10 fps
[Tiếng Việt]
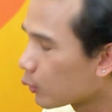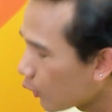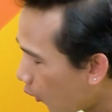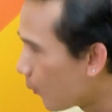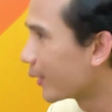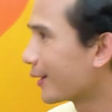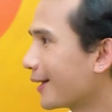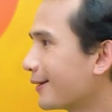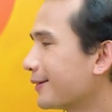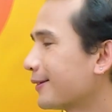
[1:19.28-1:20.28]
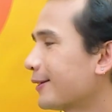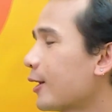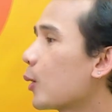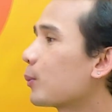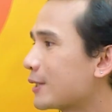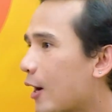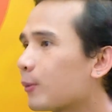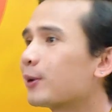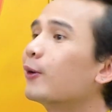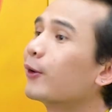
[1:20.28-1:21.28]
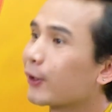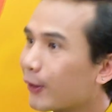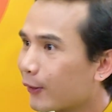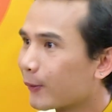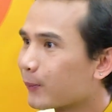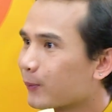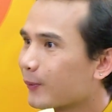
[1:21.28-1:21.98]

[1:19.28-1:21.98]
luôn thông mình tên đòi bị dạo bị khỏi khăn non